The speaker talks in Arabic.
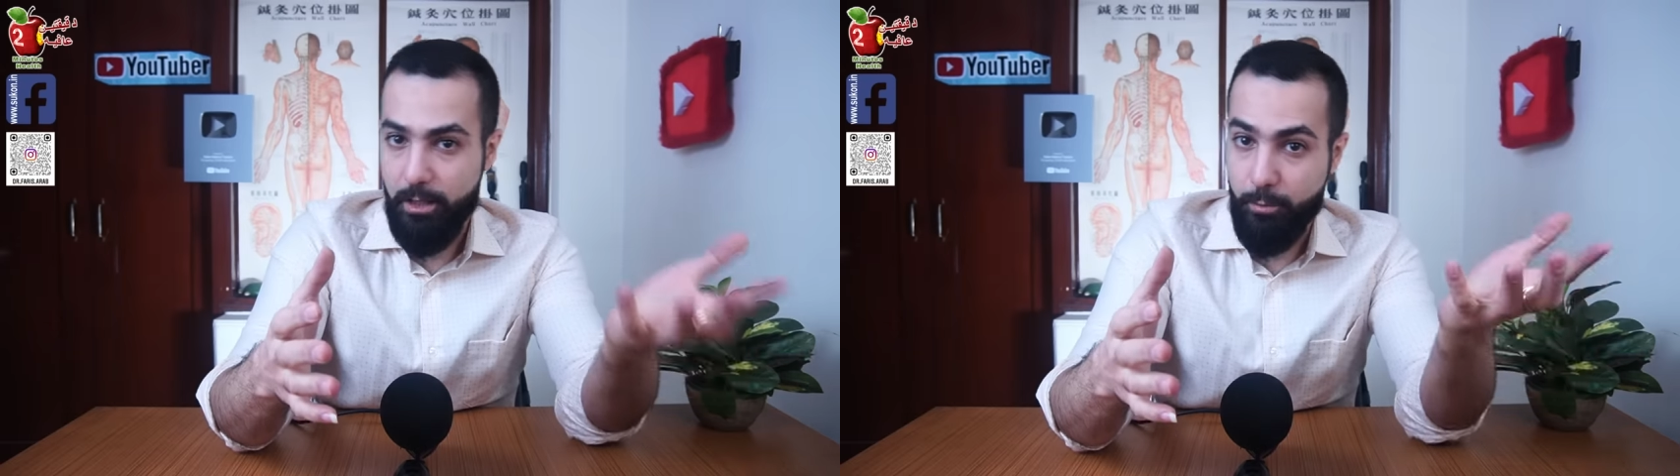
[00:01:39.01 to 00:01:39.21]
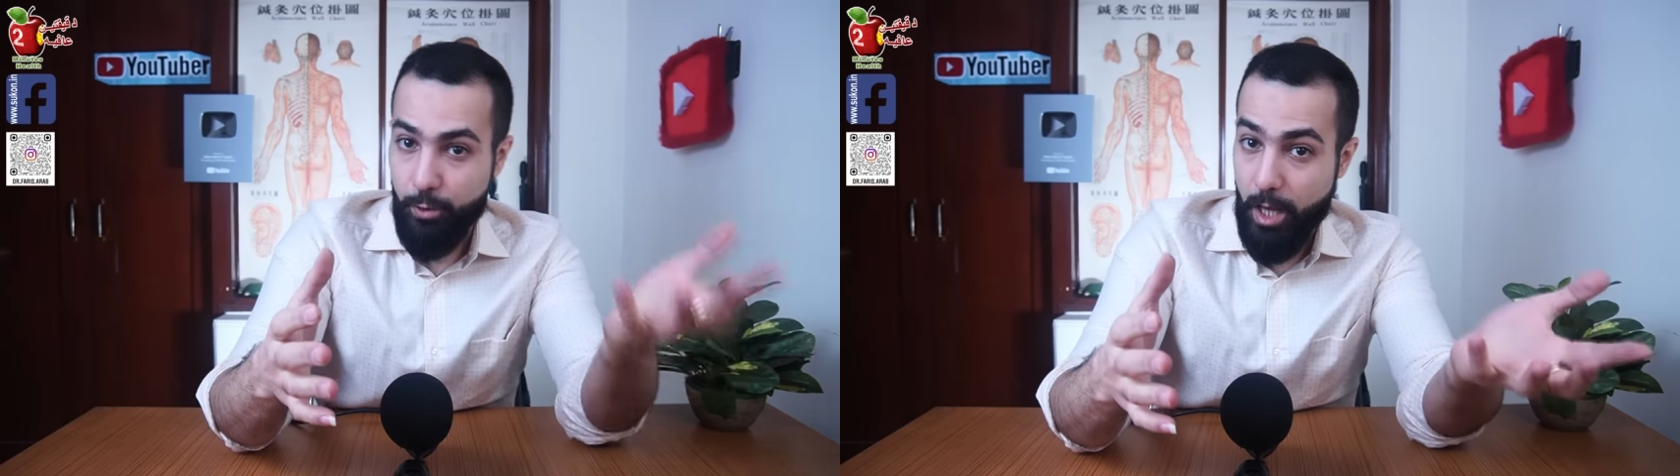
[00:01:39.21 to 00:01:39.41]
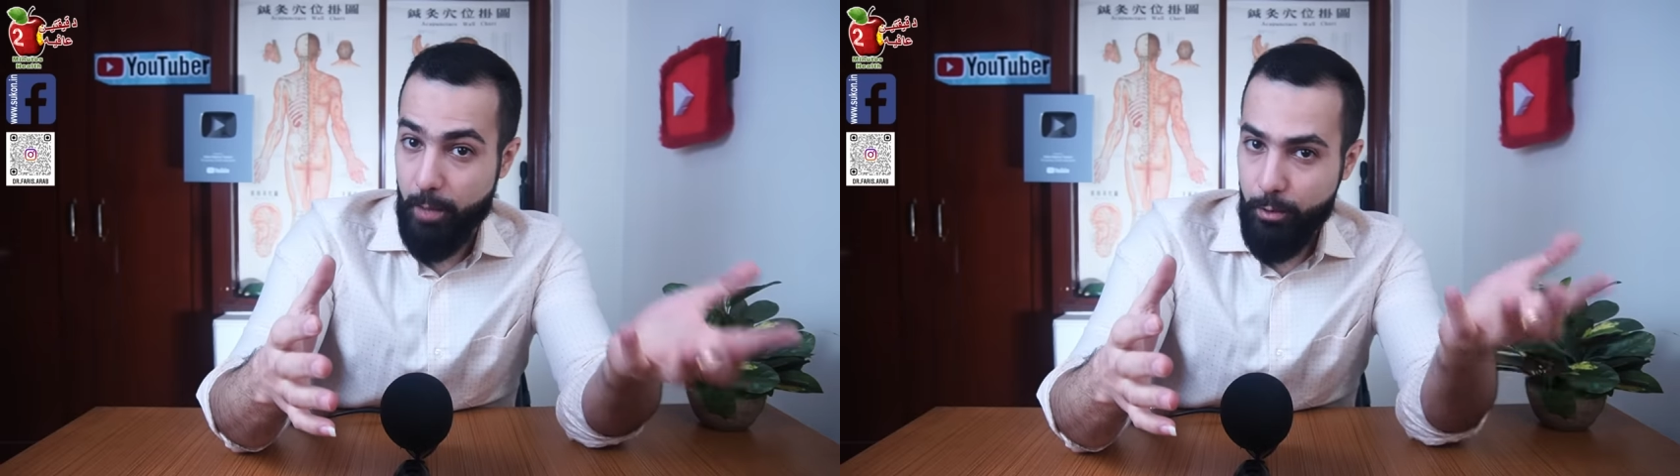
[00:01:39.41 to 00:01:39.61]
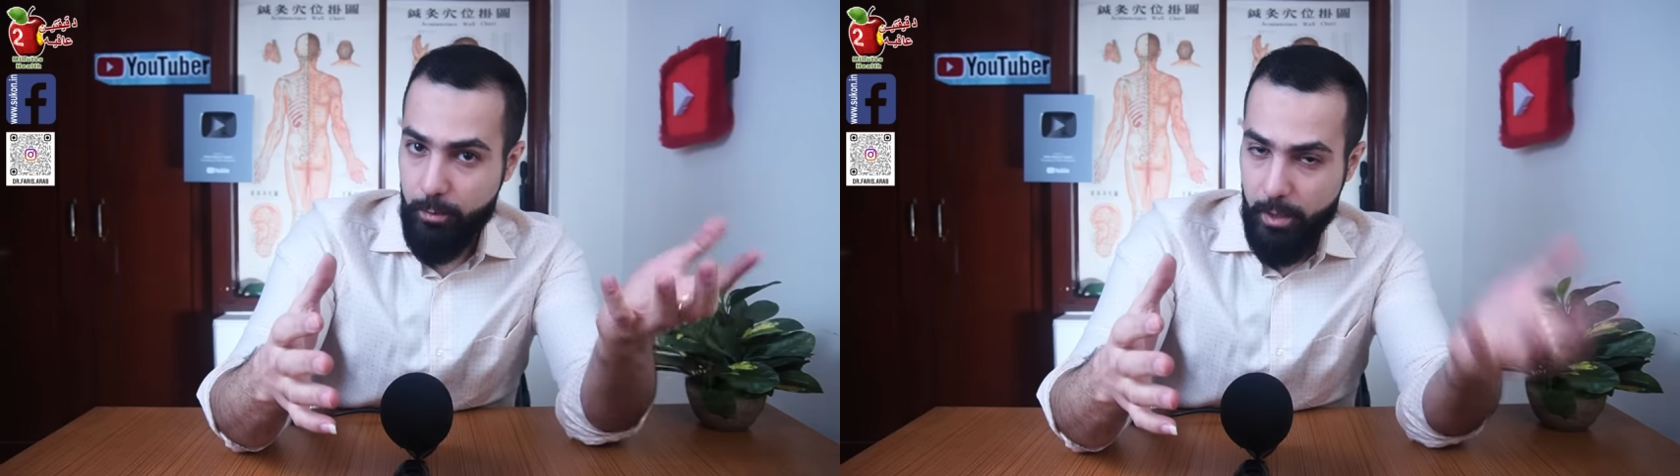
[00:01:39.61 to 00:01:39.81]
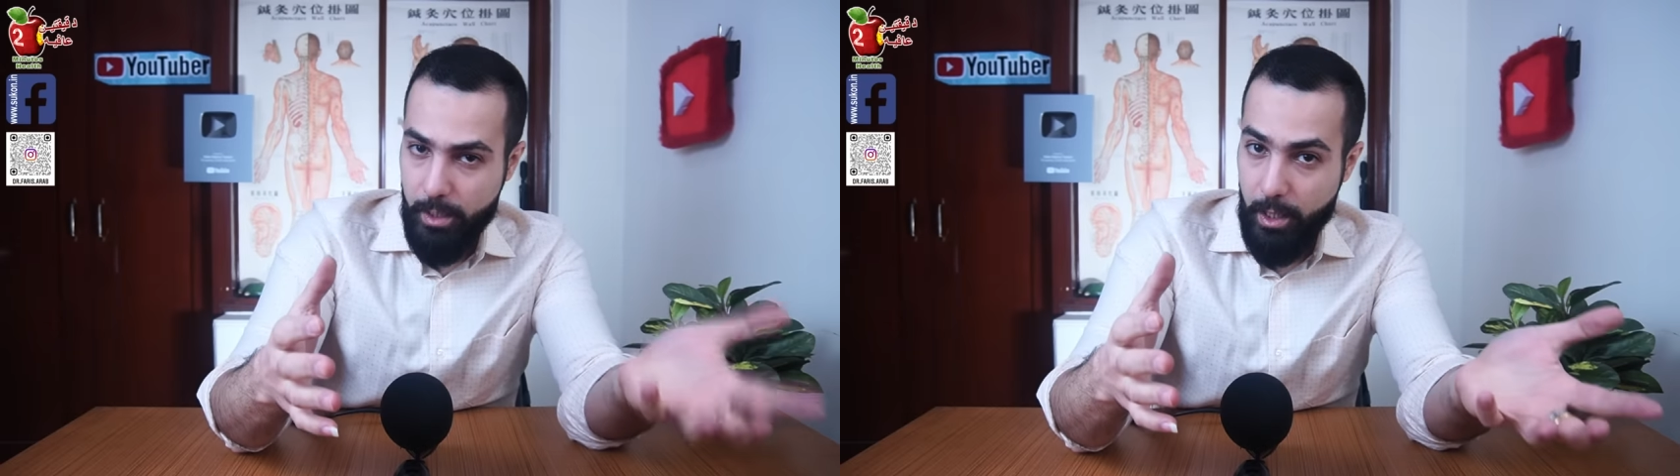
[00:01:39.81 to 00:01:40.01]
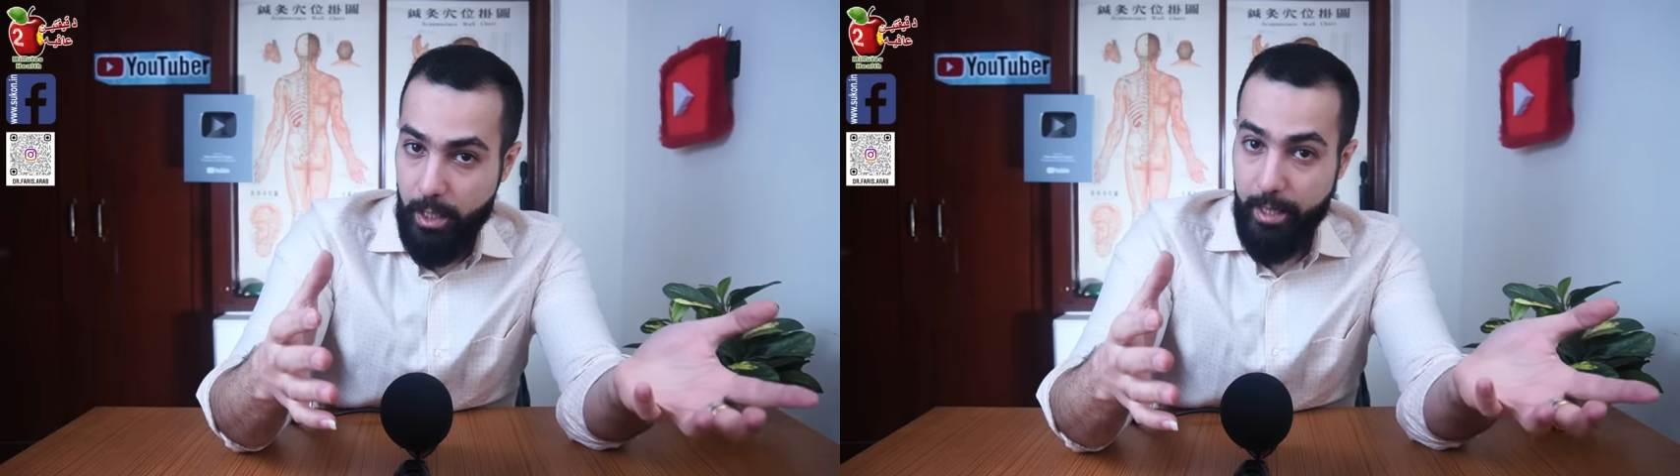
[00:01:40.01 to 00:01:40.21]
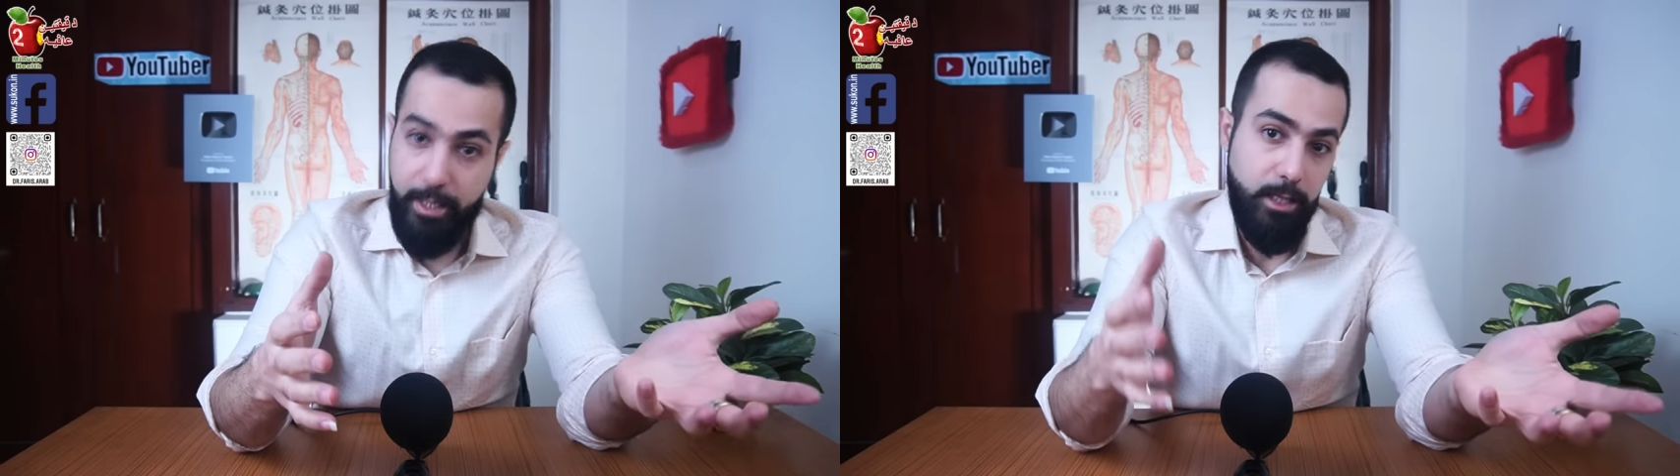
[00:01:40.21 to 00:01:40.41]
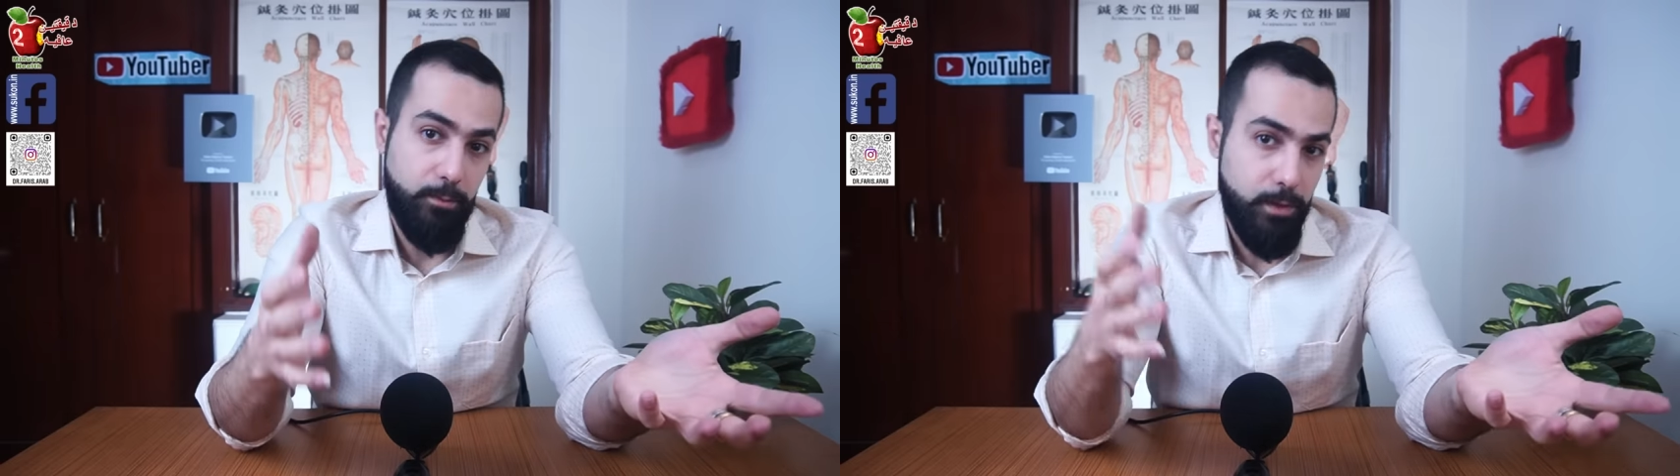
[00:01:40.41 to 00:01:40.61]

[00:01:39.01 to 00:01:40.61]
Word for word: المصابون بالسكري